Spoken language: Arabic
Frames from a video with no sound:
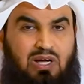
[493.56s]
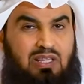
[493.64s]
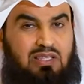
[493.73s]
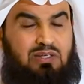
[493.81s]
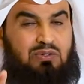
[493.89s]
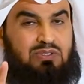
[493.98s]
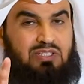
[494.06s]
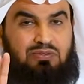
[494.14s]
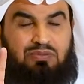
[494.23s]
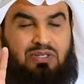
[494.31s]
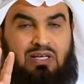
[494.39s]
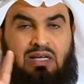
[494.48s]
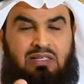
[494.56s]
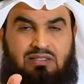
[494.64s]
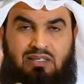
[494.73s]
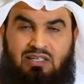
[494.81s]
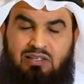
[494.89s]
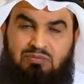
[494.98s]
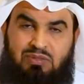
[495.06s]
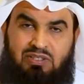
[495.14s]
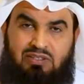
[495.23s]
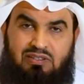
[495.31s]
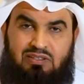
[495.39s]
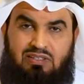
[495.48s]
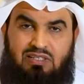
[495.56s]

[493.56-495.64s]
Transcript: وهذه نقطة في غاية الأهمية